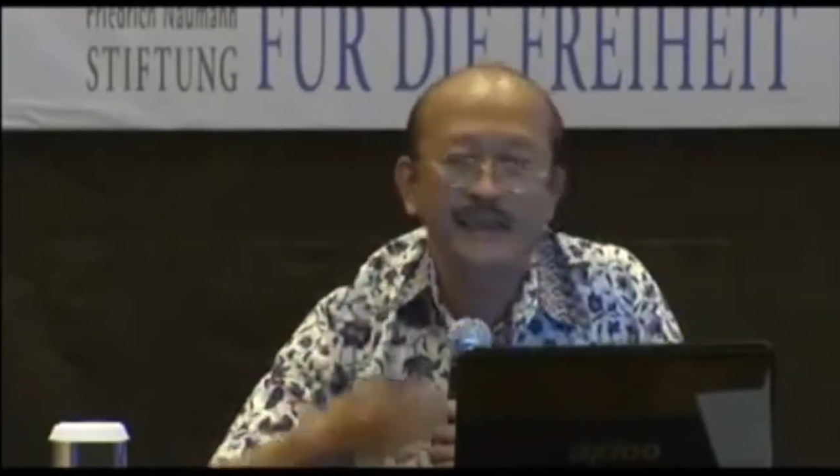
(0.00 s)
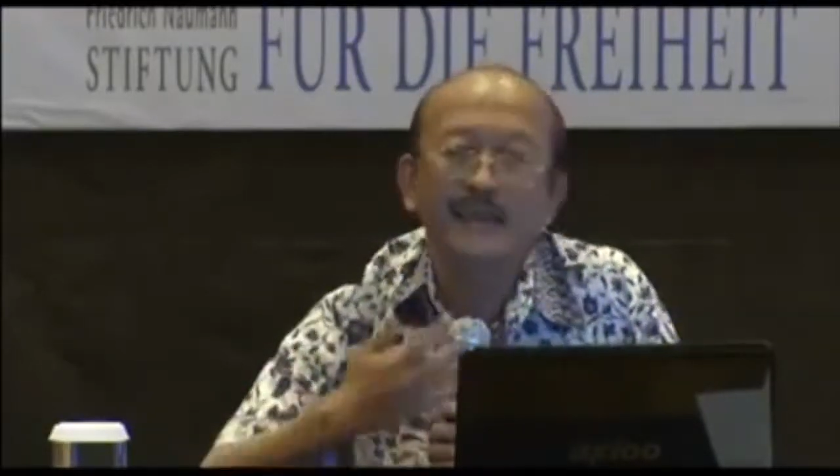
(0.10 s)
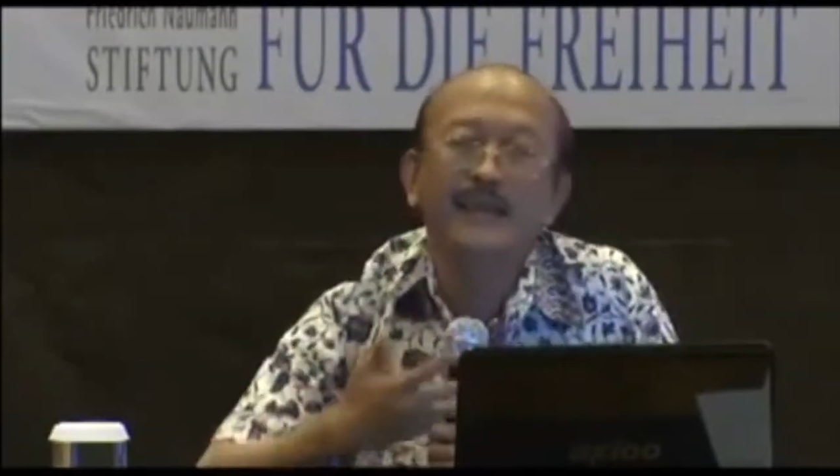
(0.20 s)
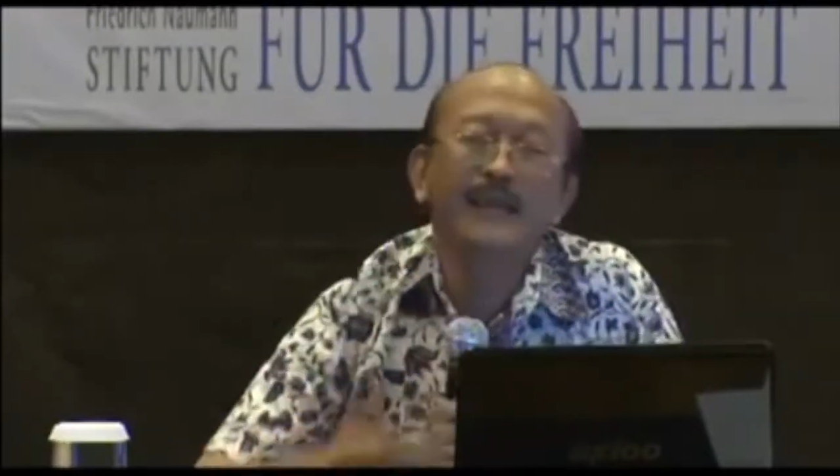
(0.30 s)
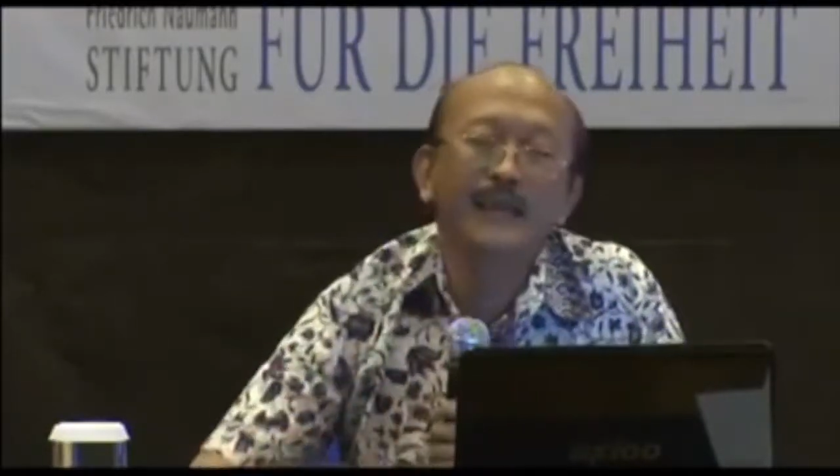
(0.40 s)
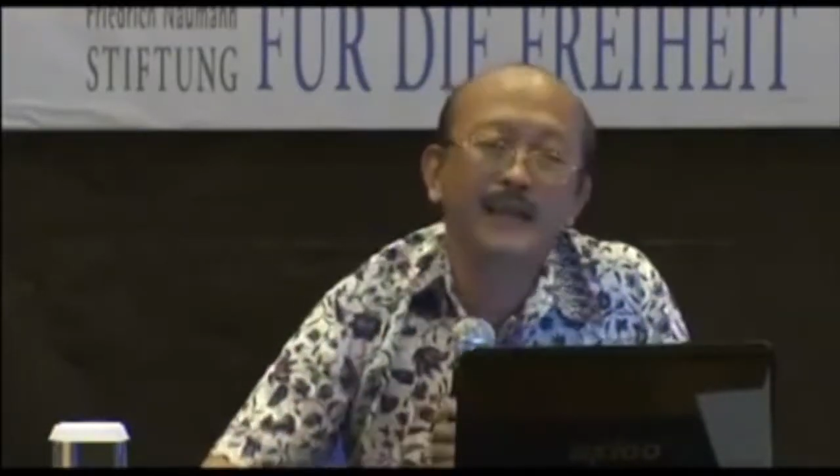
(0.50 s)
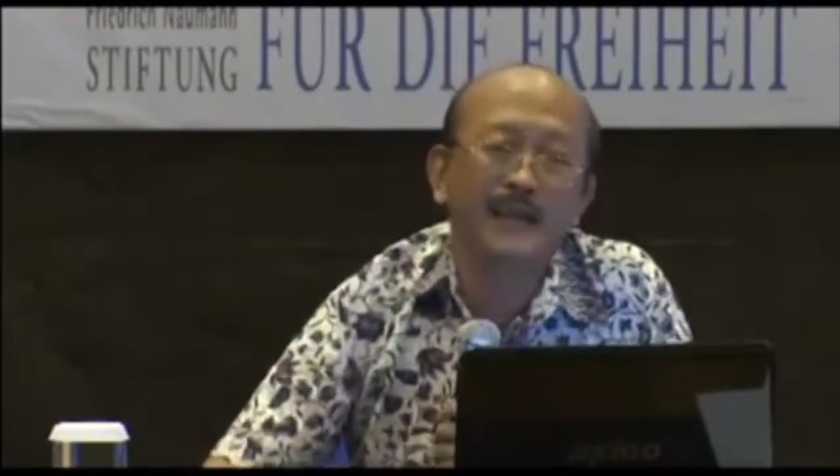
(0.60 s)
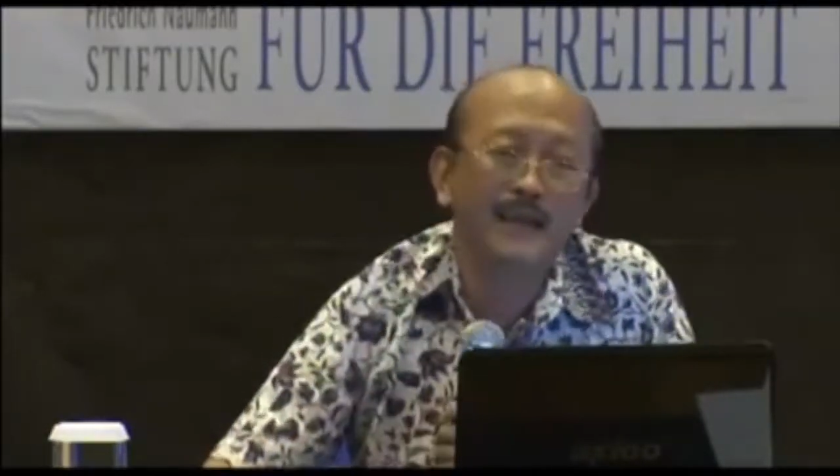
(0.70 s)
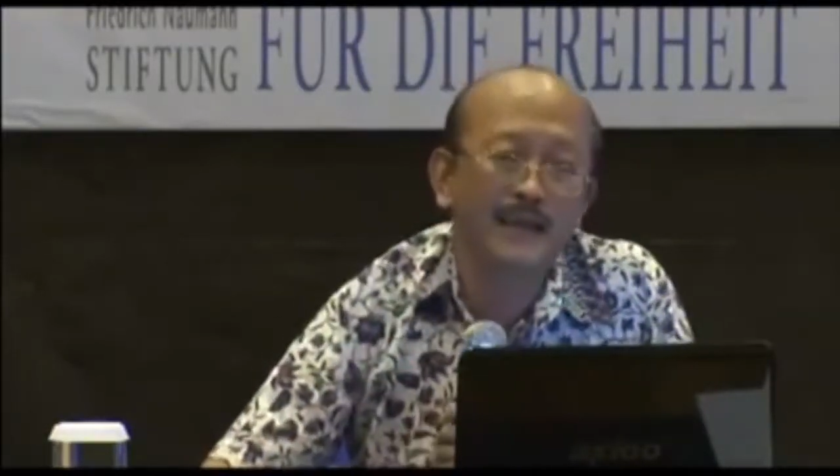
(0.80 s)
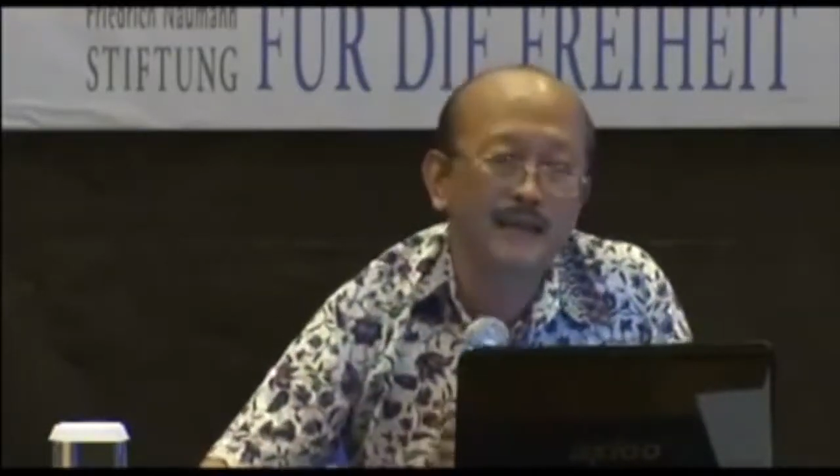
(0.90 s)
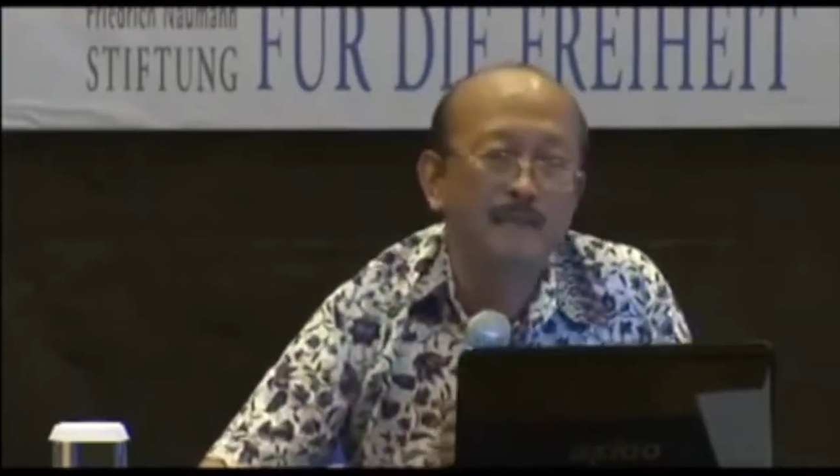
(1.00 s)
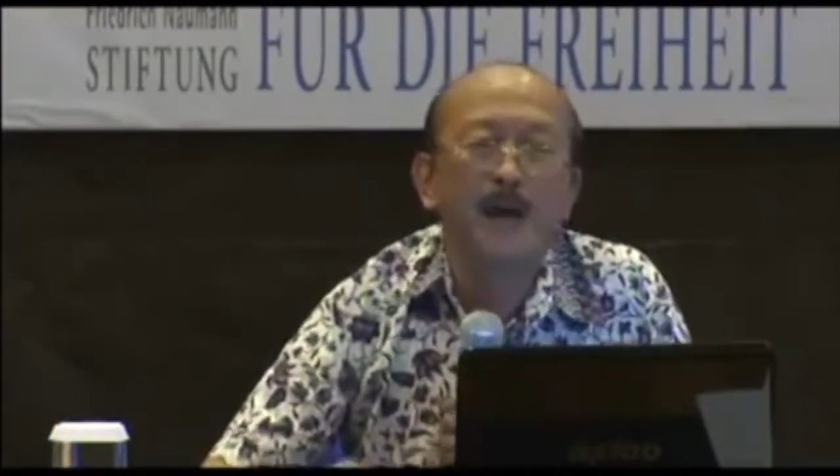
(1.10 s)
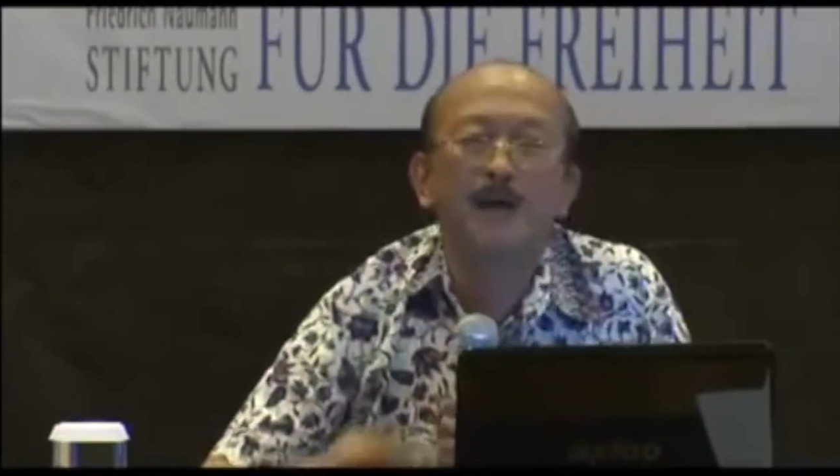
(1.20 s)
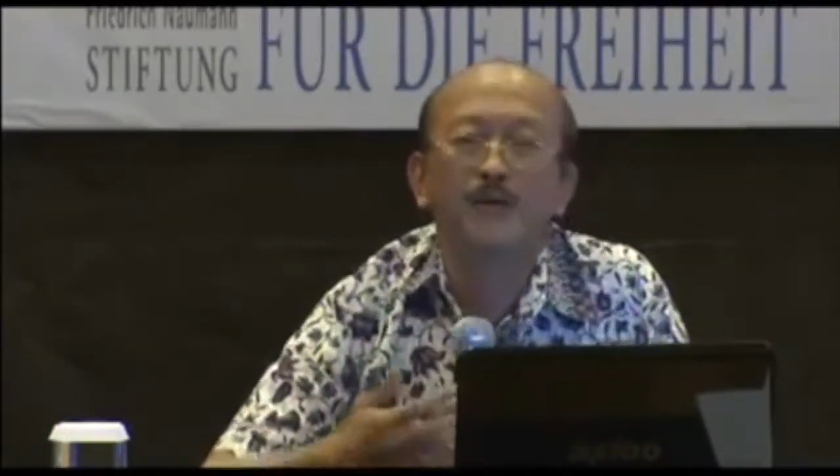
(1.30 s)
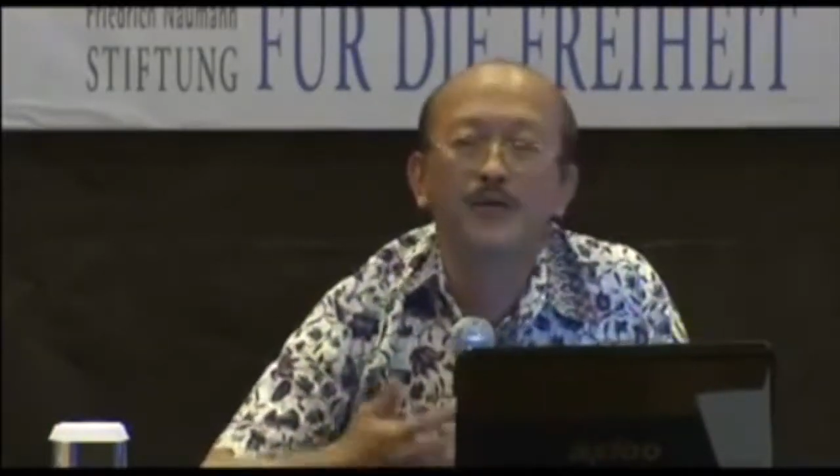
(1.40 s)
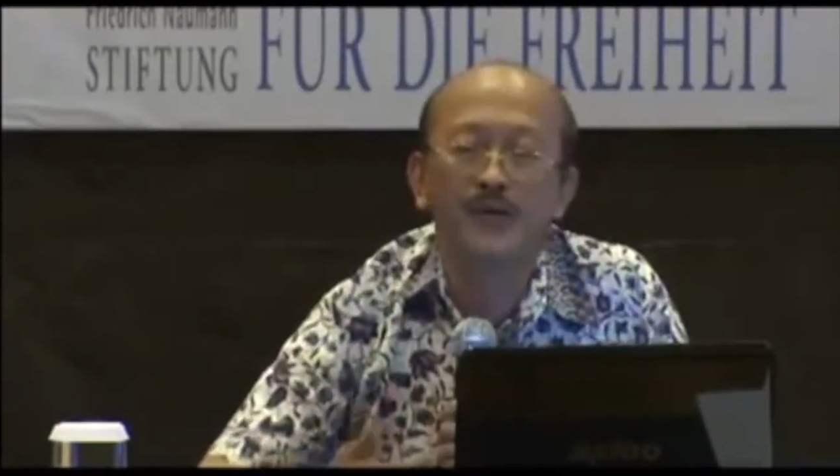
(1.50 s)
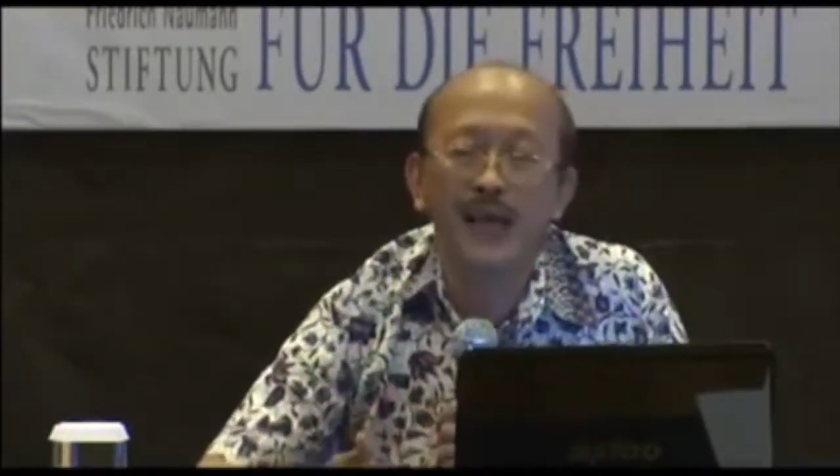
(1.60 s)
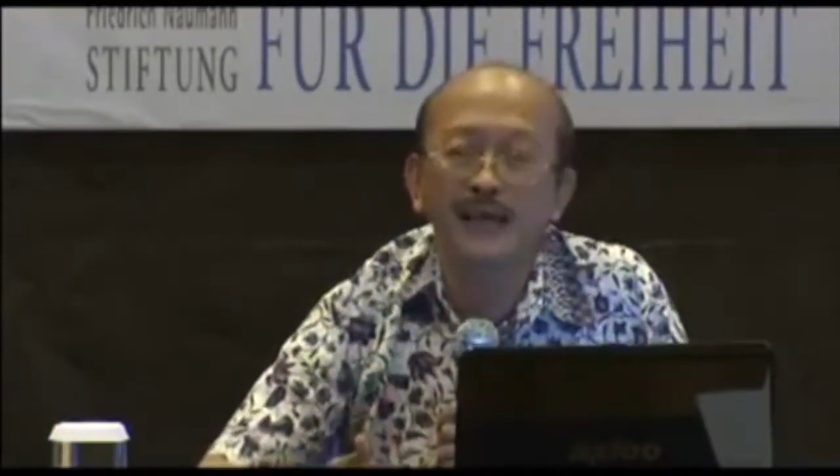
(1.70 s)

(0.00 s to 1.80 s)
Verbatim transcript: Ini eh, bagusnya